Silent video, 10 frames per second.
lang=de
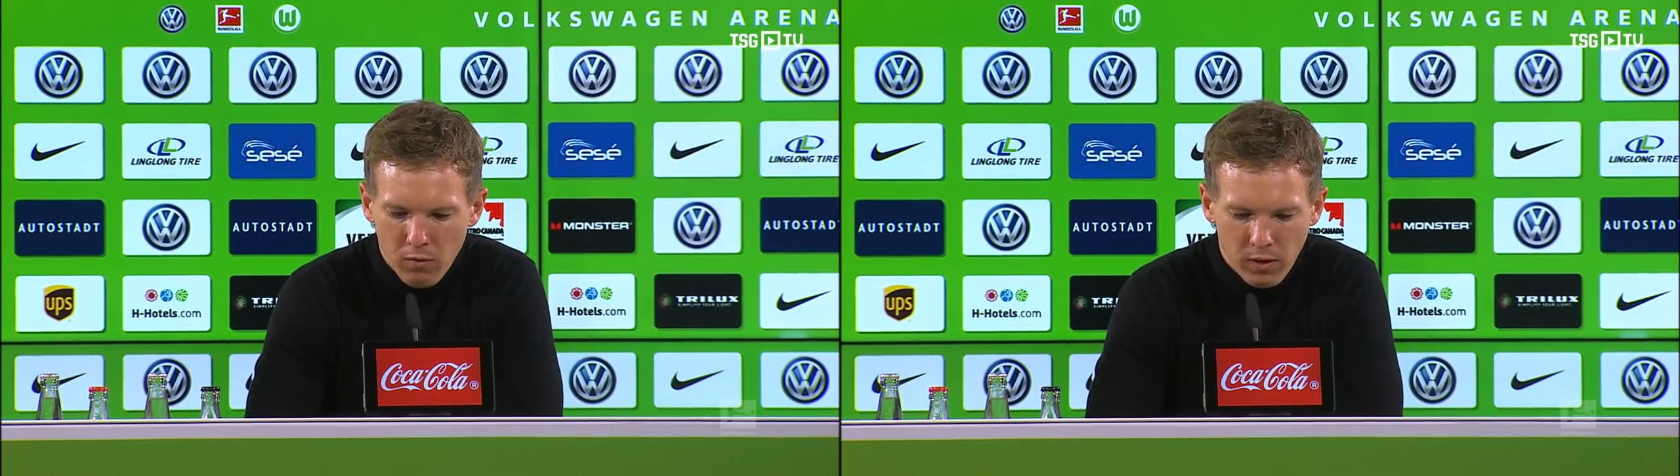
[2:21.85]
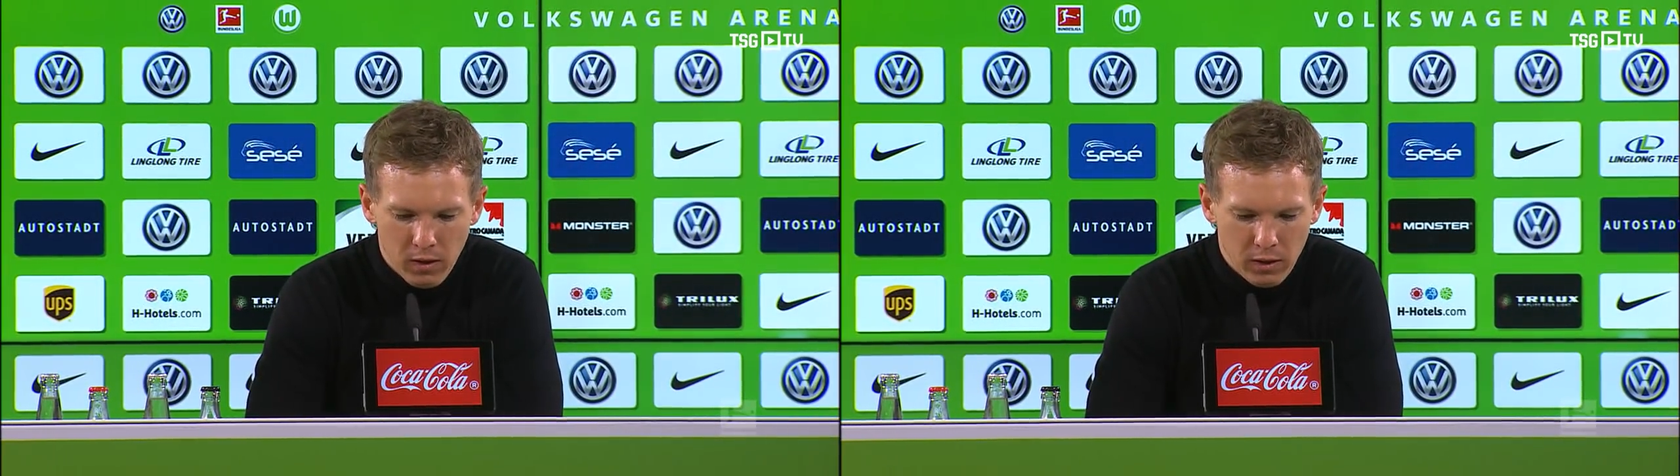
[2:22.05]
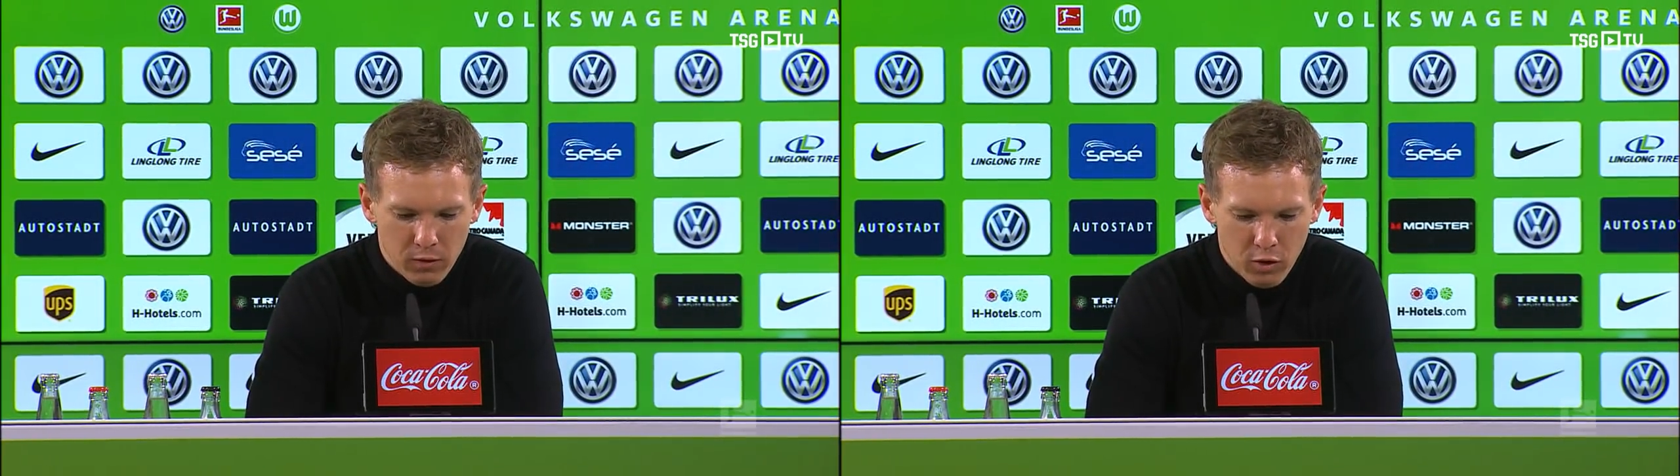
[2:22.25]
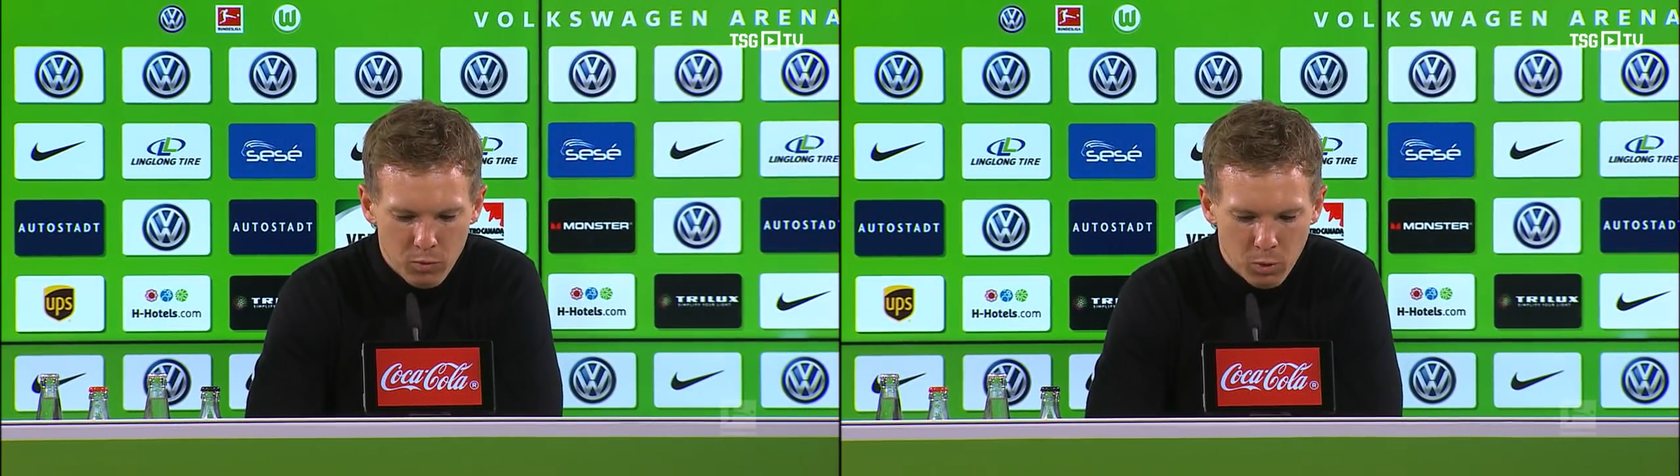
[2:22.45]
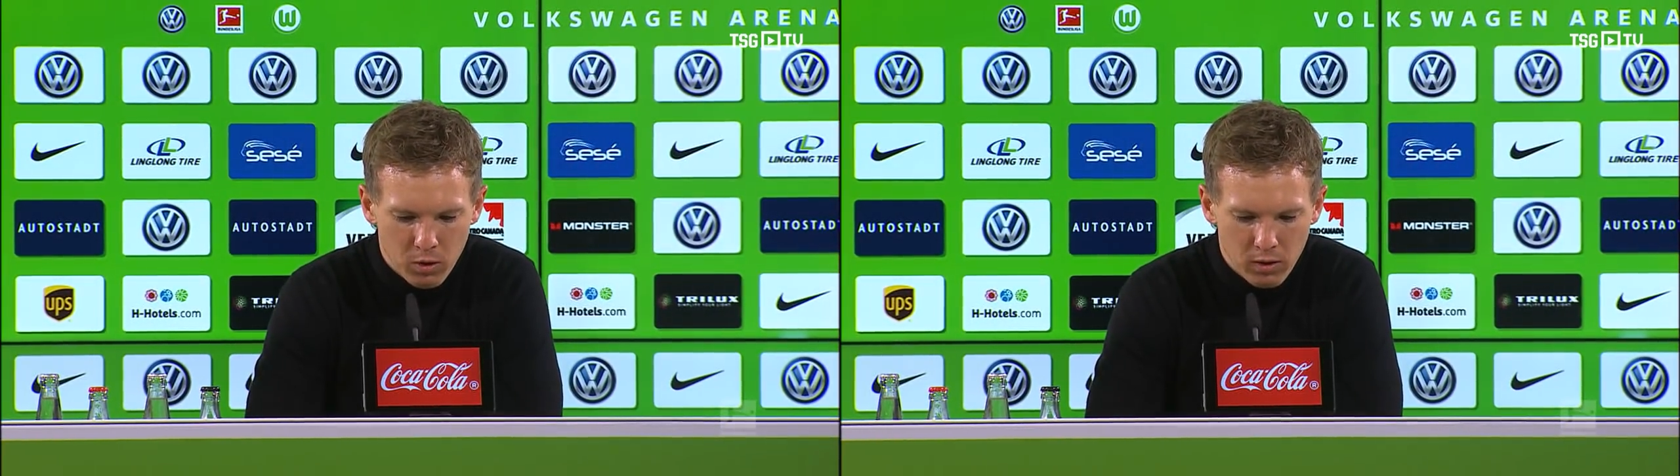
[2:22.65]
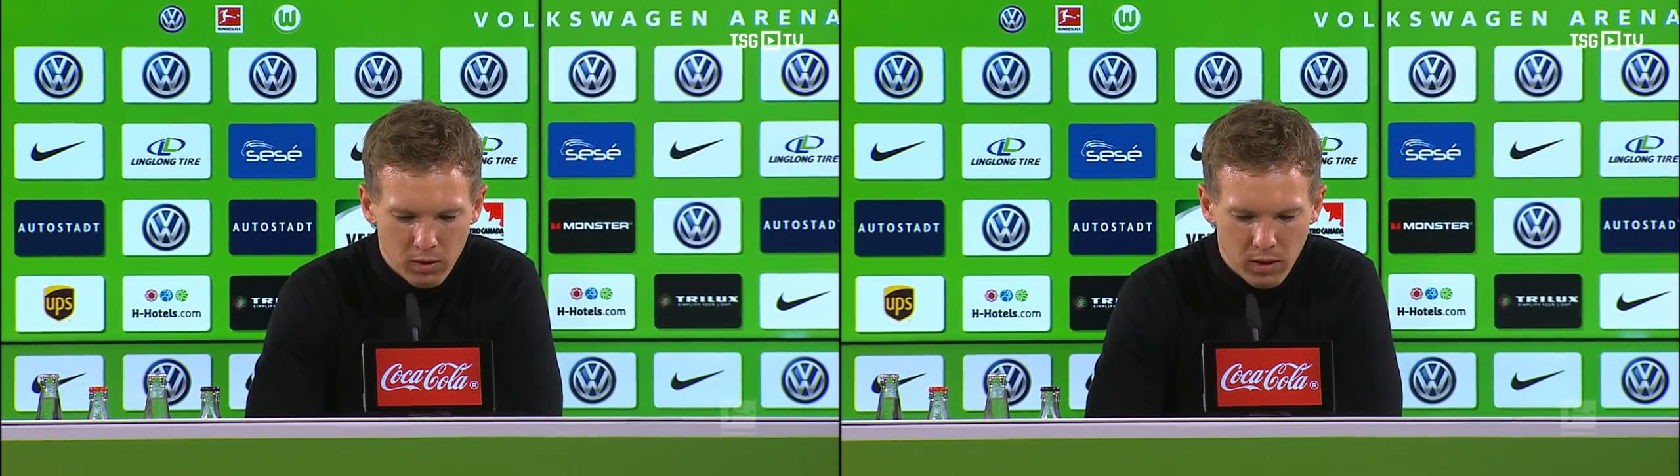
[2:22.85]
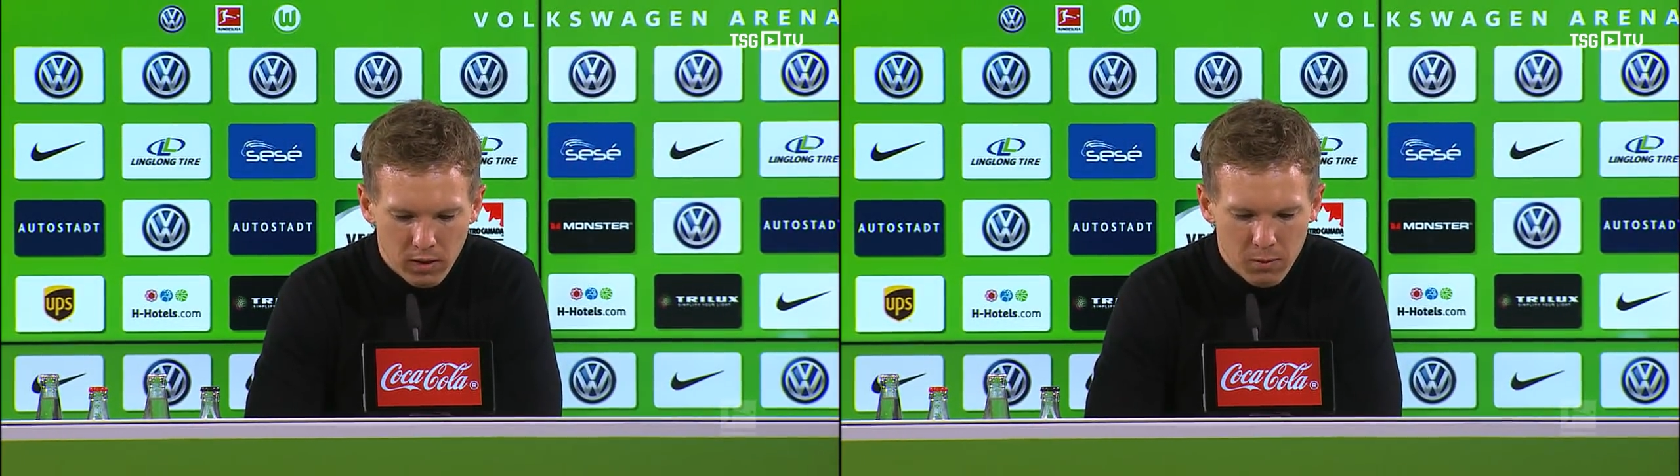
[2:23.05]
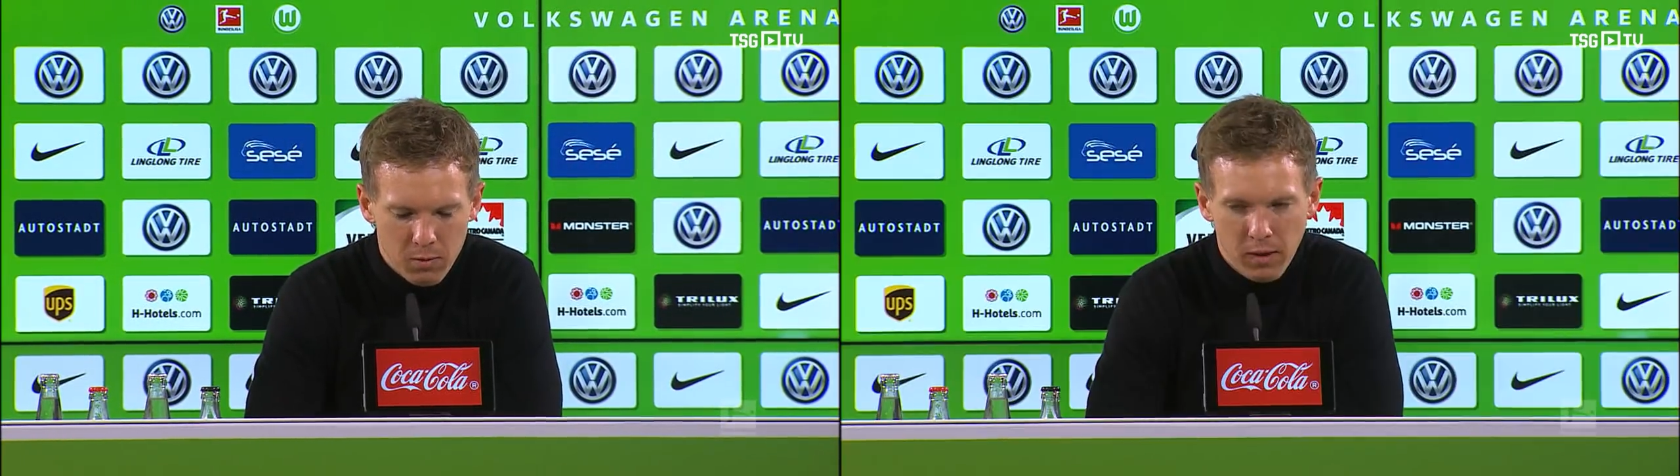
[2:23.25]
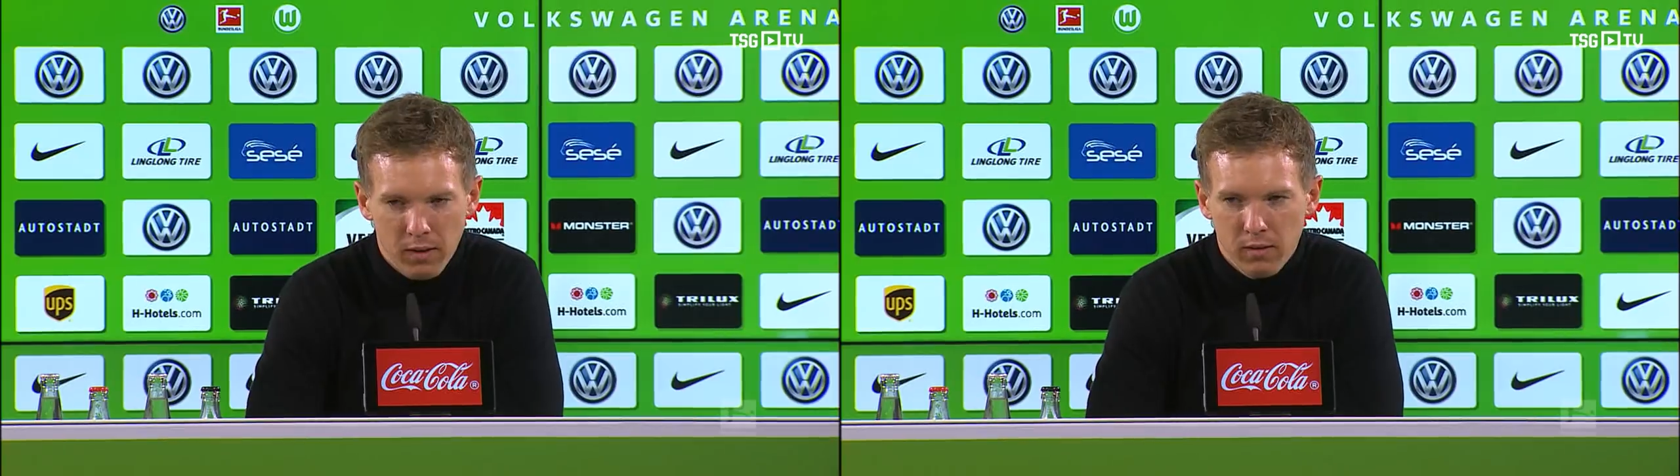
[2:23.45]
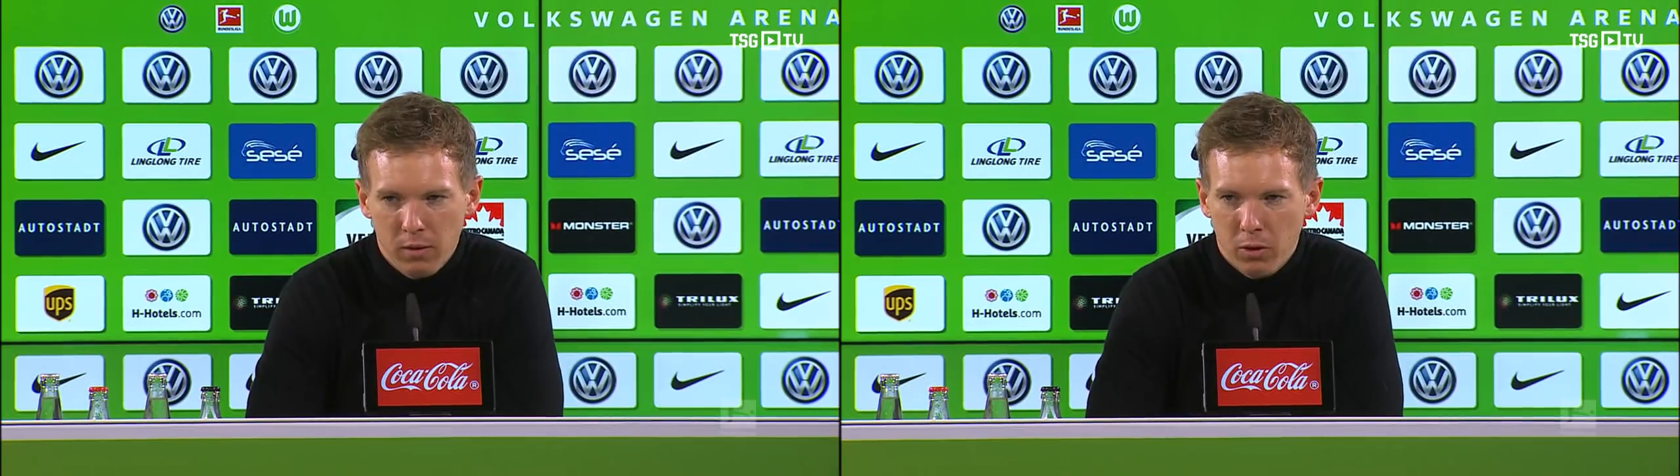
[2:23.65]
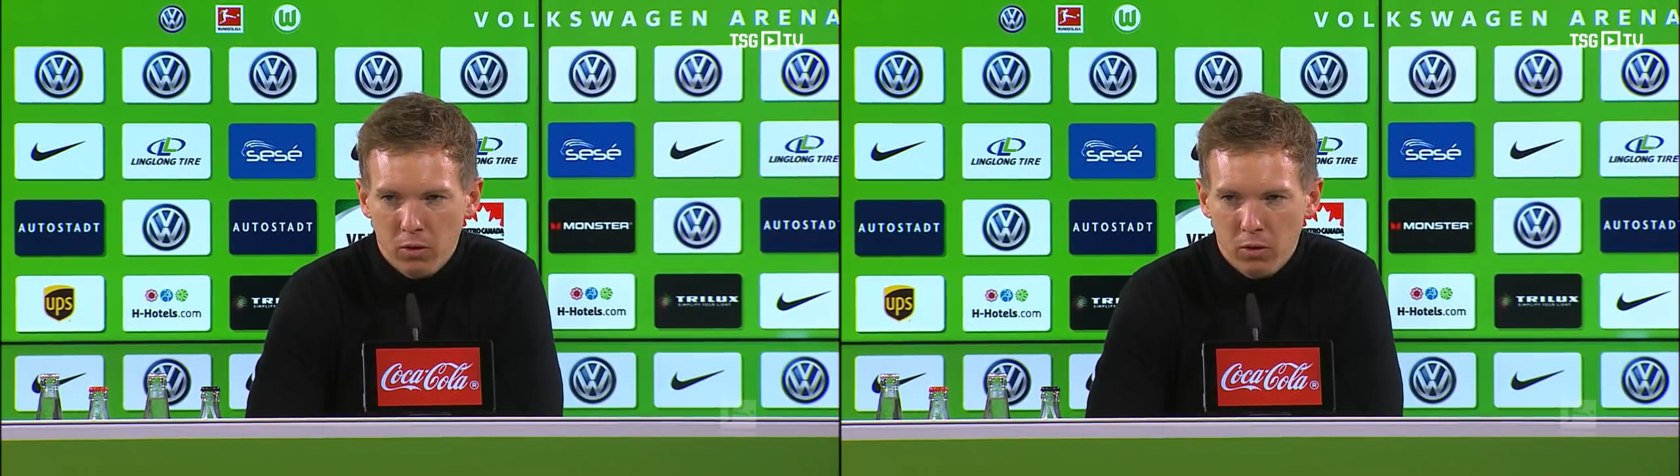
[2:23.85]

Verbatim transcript: Wenngleich Wolfsburg äh, nach dem 2-1, glaube ich,